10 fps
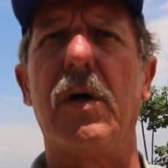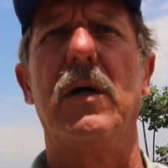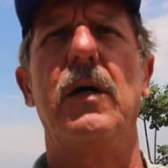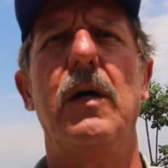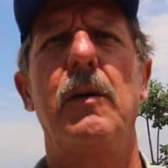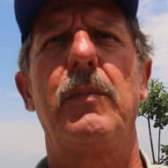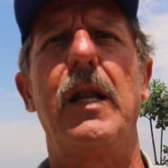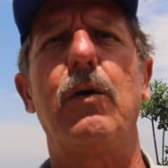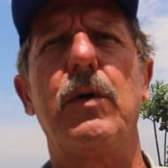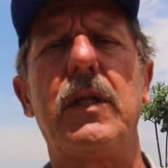Uma então,
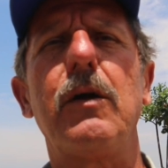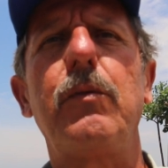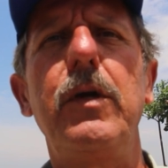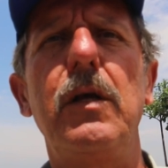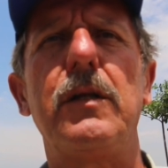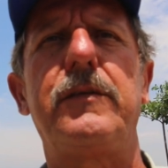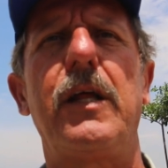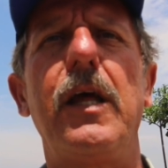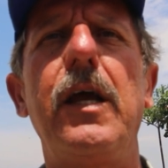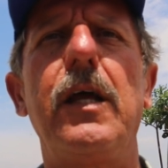lagoa tranquila,
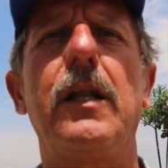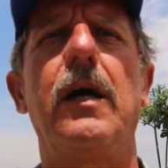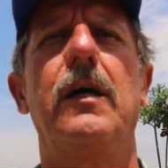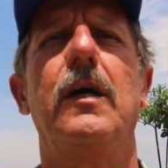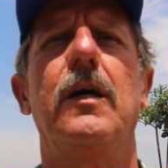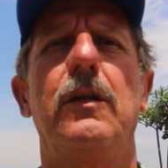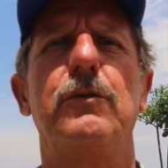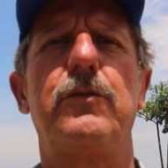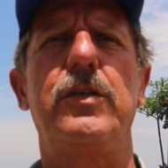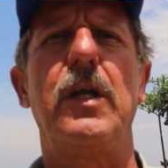serena,
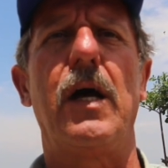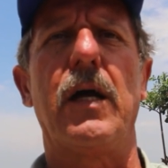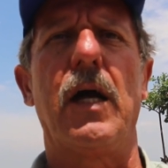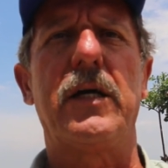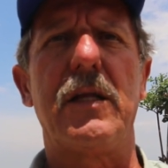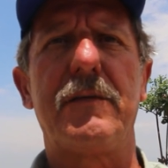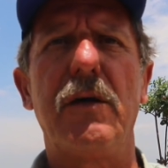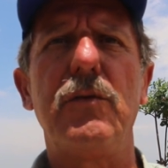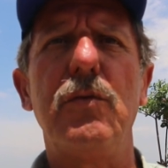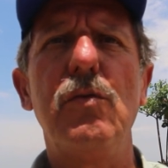não tinha
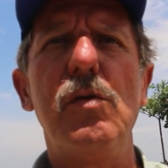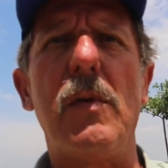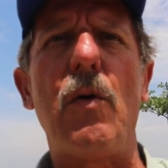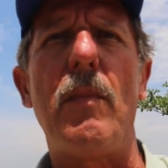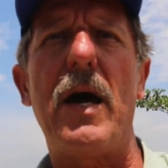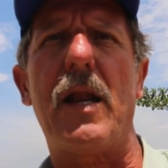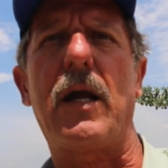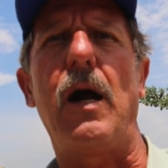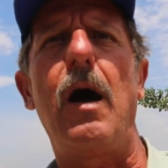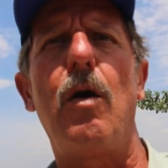agressão nenhuma, o mar era
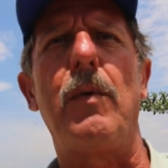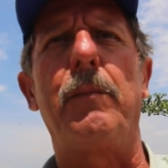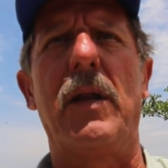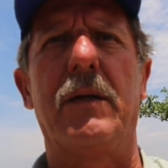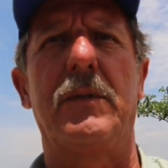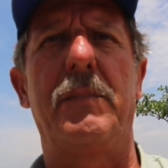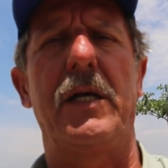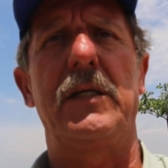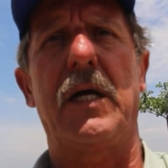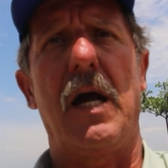calma, a
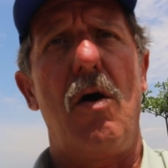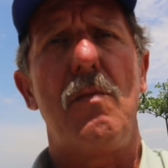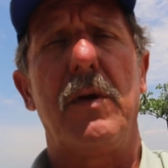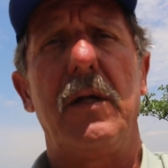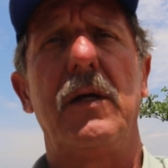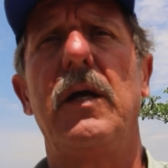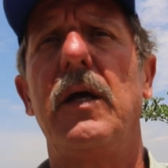baía calma, né?